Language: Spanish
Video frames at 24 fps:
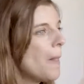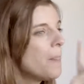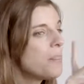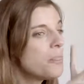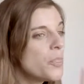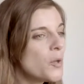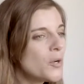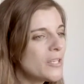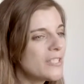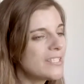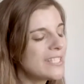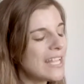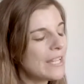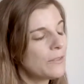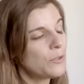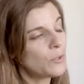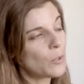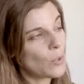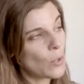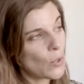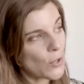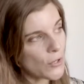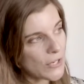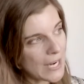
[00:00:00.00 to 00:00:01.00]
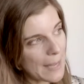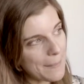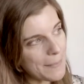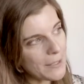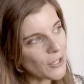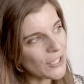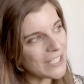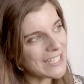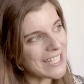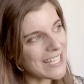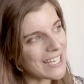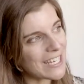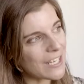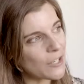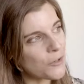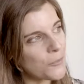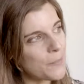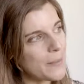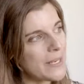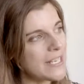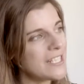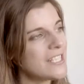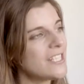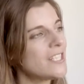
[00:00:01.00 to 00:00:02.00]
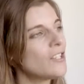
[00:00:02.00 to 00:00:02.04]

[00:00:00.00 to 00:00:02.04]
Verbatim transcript: no es tanto lo rápido que te recuperes,